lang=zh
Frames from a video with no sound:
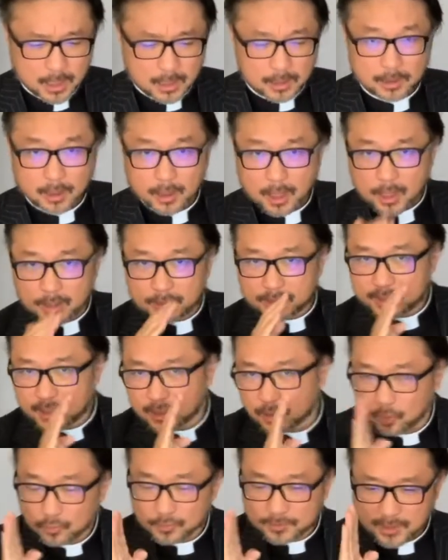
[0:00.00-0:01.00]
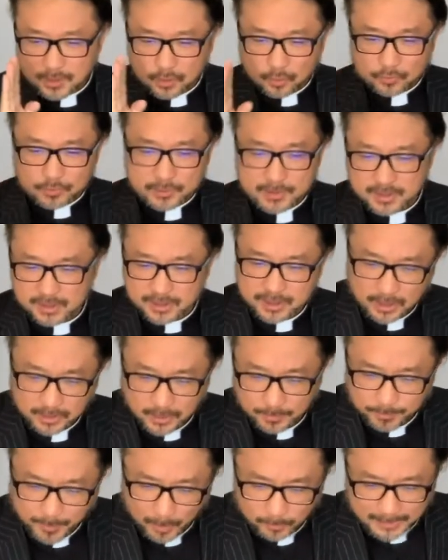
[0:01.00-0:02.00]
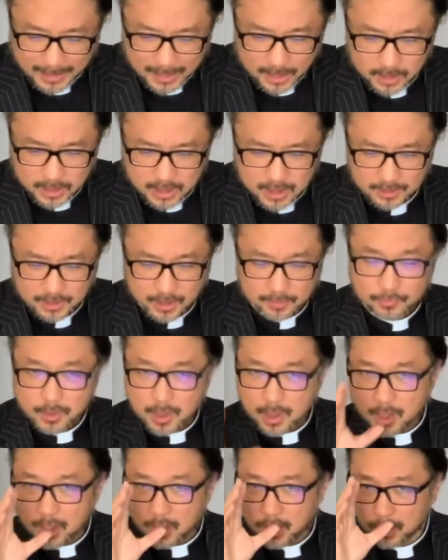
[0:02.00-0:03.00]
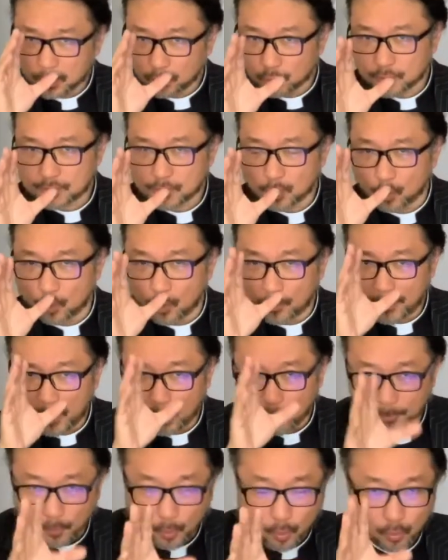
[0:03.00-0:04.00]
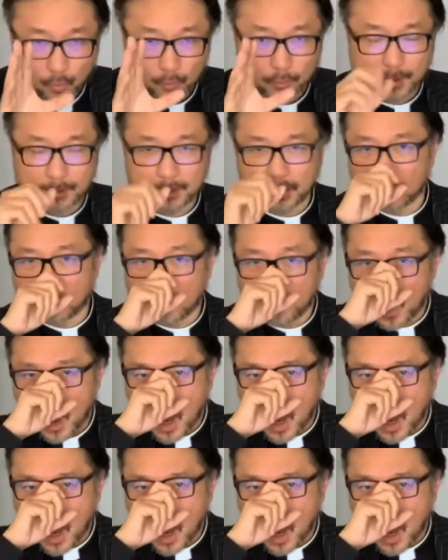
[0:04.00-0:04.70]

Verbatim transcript: 那这种这种思想的表达，可能很多时候我被我们忽略掉了，